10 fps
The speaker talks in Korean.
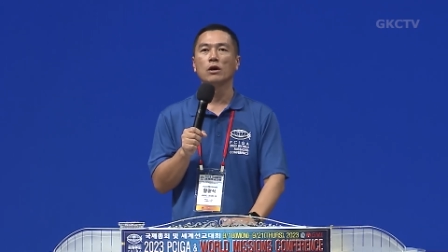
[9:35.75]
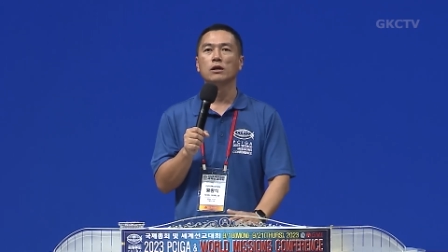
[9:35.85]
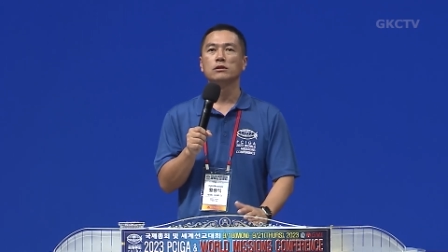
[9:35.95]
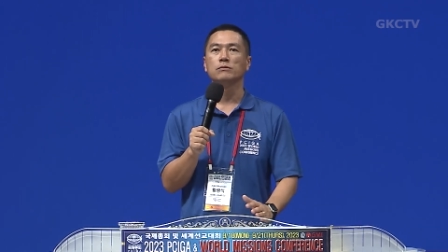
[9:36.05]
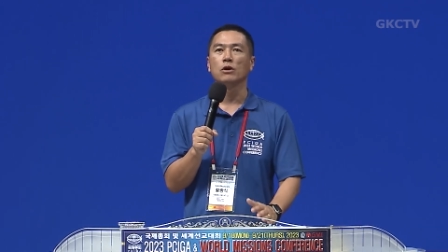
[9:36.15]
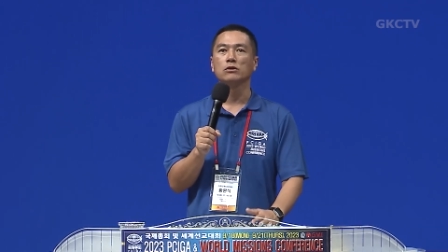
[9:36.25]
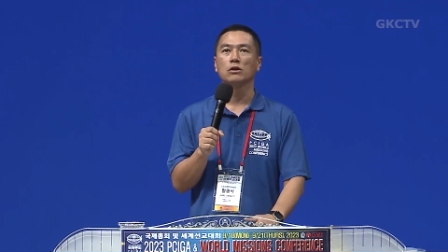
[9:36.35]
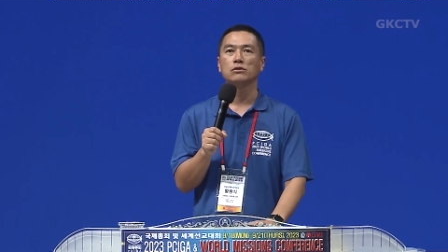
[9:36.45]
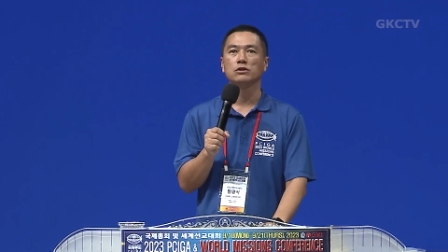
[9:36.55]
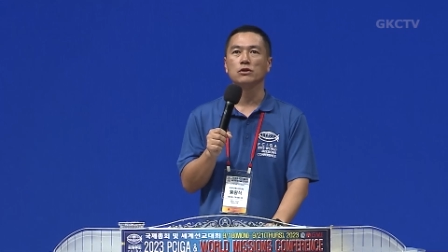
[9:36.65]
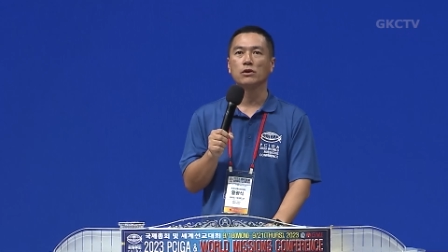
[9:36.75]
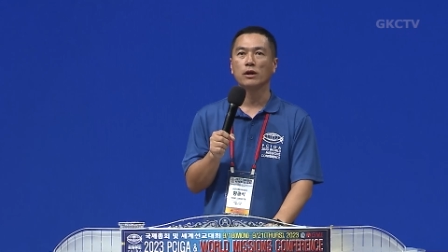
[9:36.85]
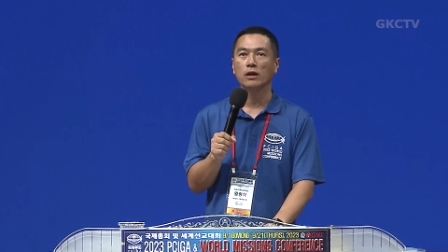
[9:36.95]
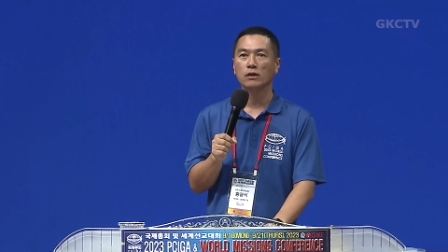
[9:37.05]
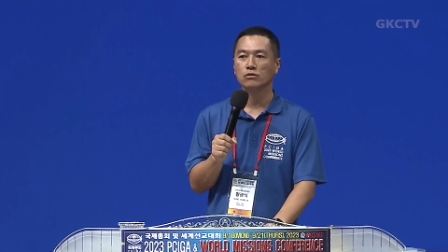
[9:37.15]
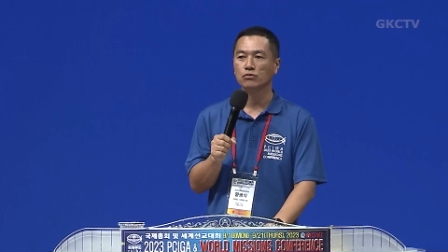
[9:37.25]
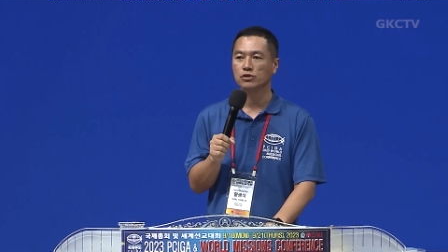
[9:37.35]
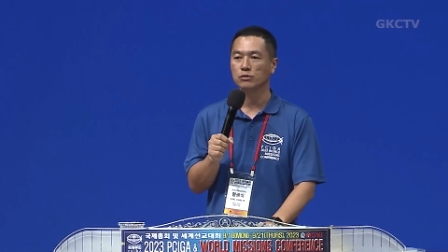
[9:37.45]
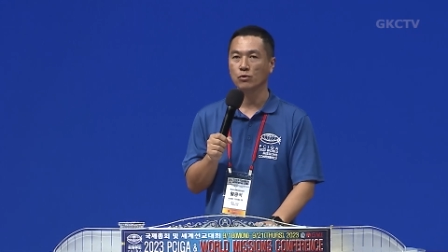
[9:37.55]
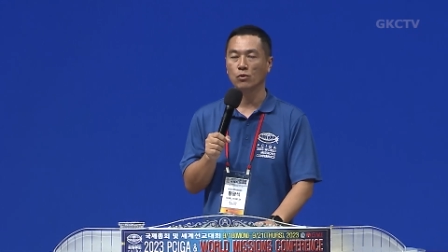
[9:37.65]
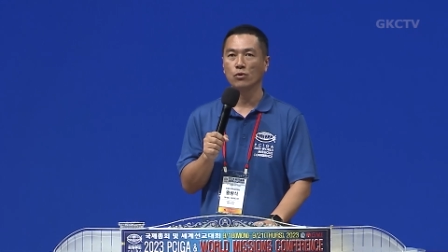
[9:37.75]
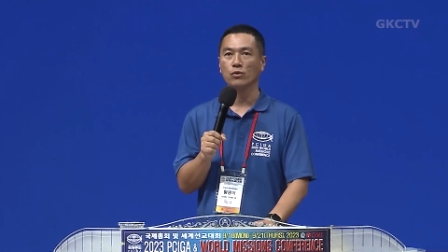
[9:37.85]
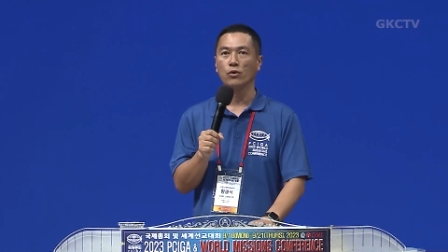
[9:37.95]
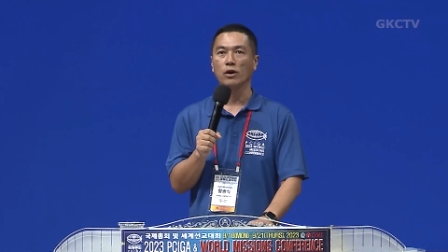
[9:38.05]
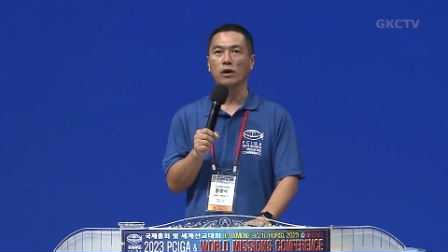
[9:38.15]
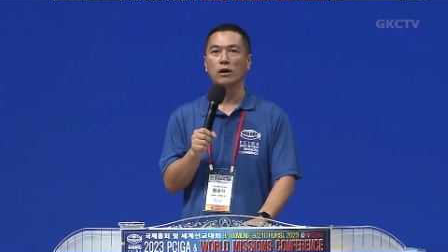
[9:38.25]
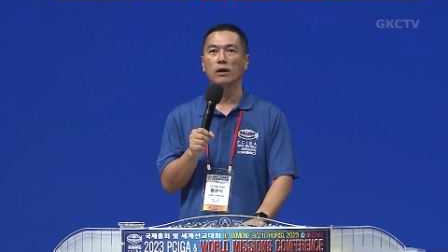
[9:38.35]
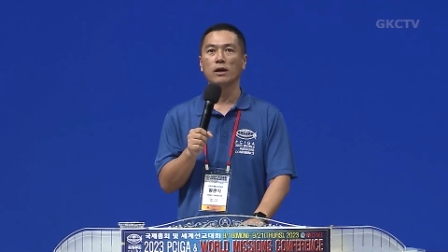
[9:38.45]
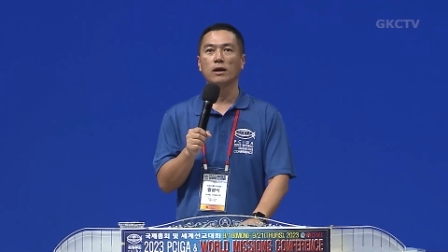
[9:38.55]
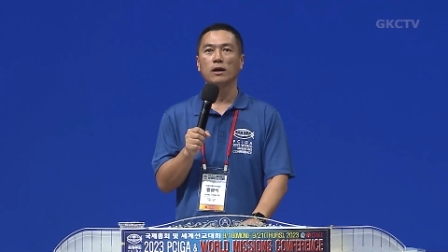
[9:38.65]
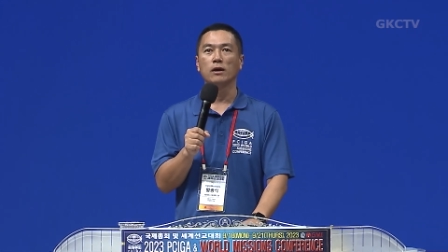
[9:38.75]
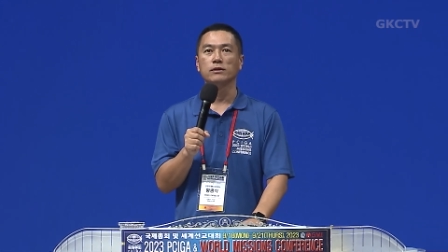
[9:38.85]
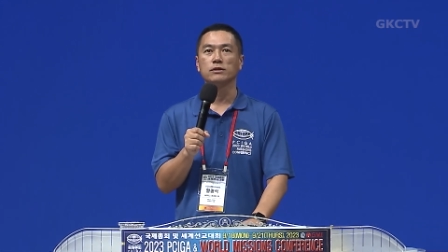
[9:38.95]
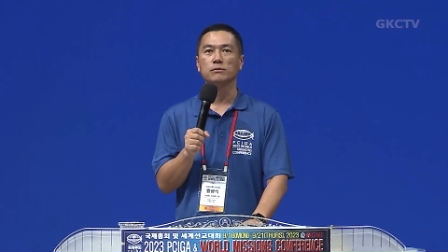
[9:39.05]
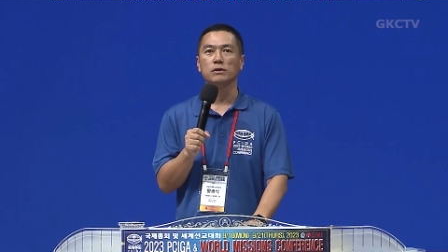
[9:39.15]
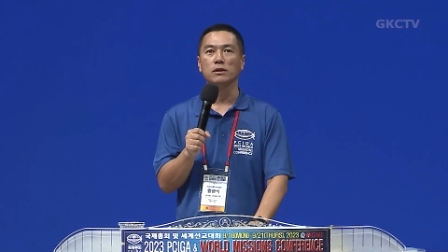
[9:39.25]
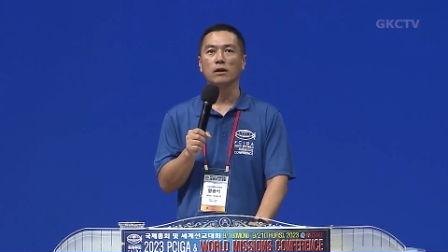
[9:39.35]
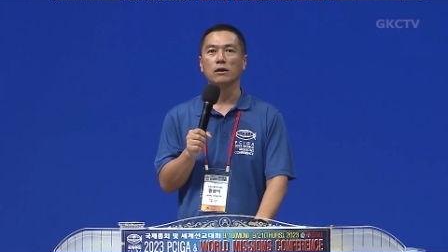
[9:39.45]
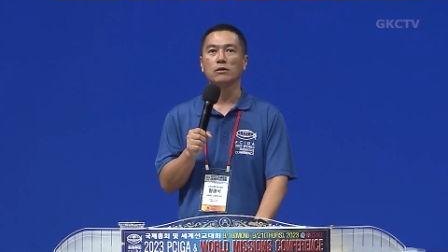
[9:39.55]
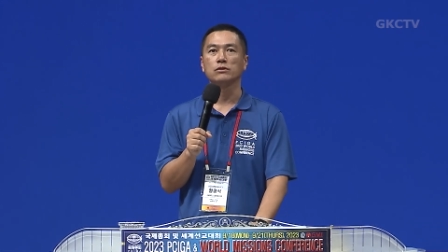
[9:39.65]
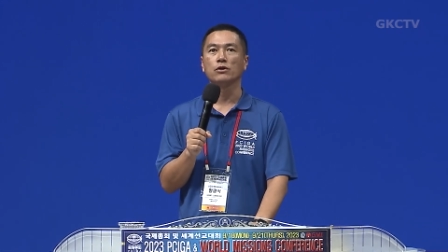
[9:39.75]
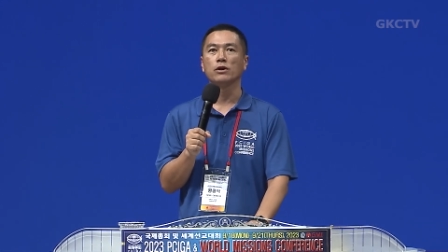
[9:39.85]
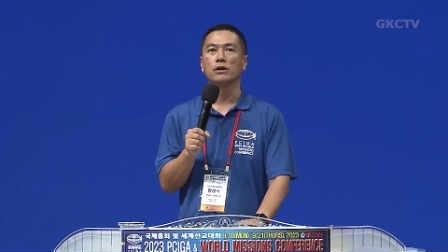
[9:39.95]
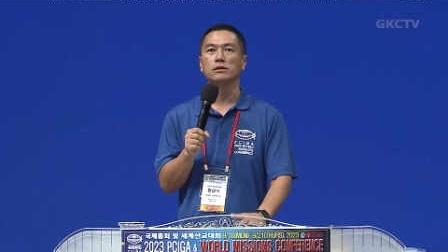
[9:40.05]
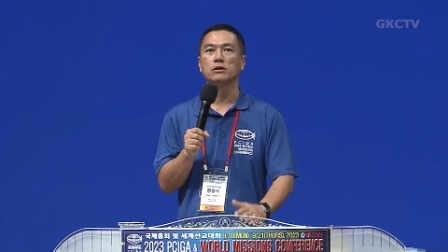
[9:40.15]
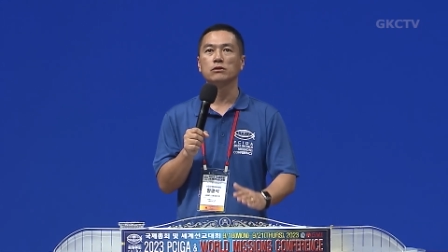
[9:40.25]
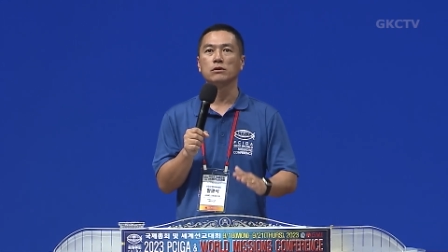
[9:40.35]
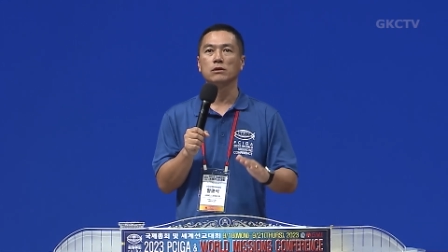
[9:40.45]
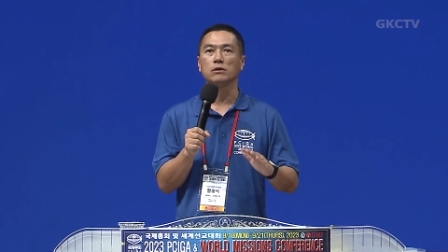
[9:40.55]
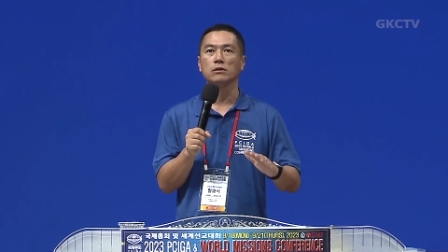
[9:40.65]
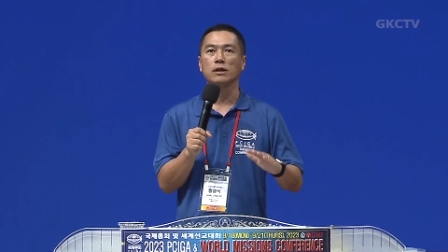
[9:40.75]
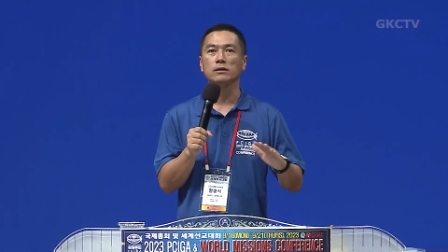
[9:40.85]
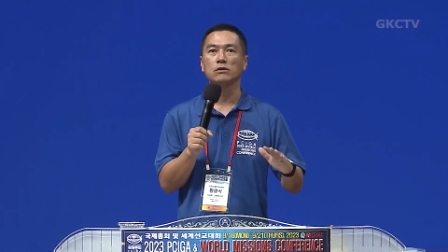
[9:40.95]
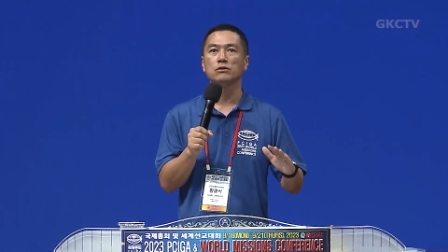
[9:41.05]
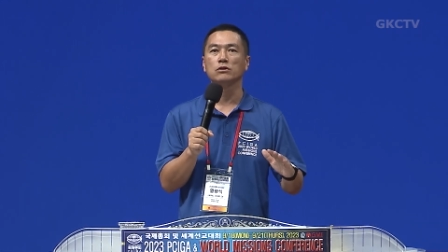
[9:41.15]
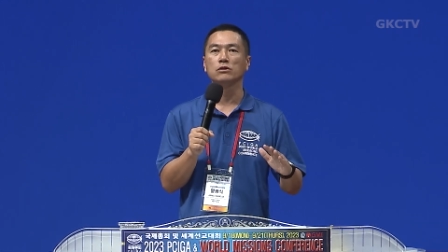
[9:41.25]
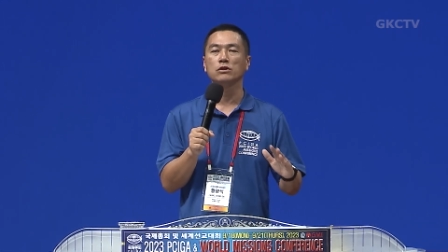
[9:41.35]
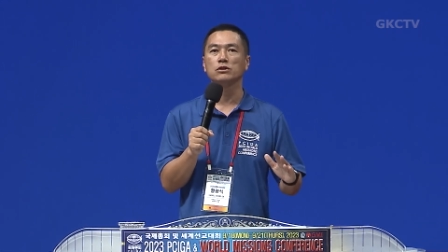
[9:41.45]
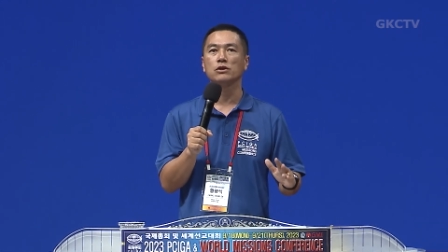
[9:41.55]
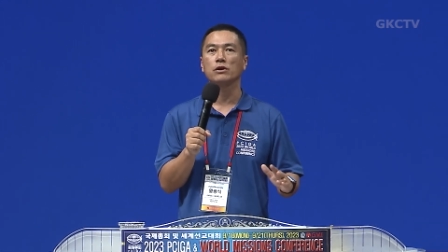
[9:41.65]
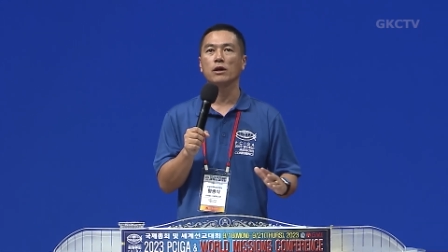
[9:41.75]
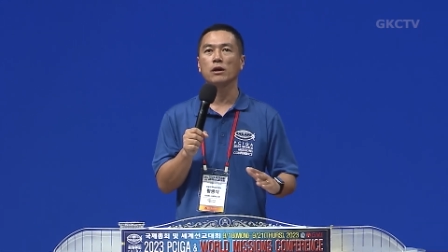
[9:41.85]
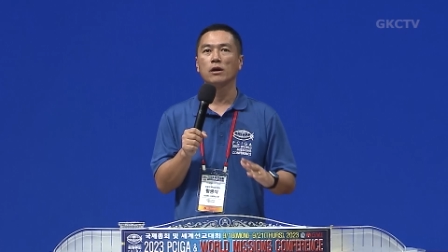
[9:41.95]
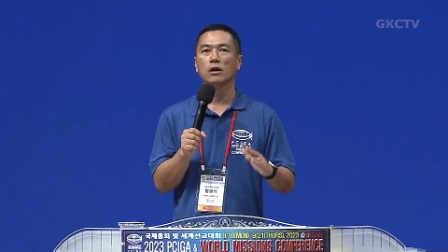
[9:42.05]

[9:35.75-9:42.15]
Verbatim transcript: 지금 여섯 지역에 65 교회가 어, 있습니다. 저희 이제 다섯 여섯 지역에